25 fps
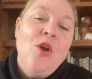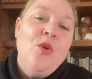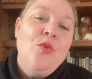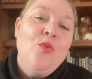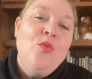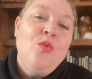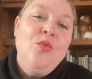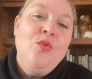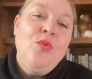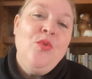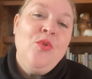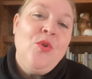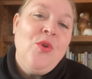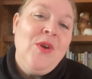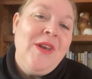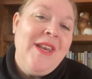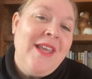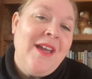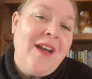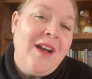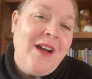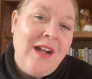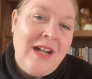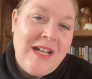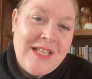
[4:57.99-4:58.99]
où les
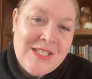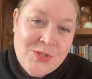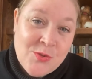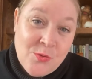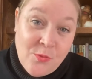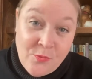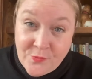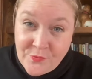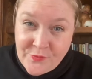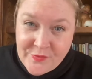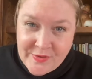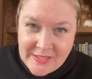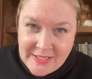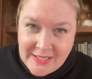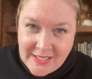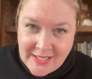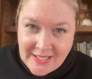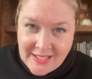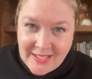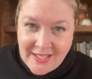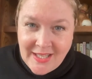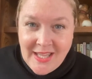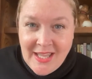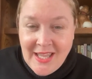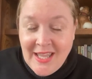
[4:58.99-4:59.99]
rats sont
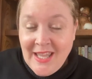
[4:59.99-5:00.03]
vénérés.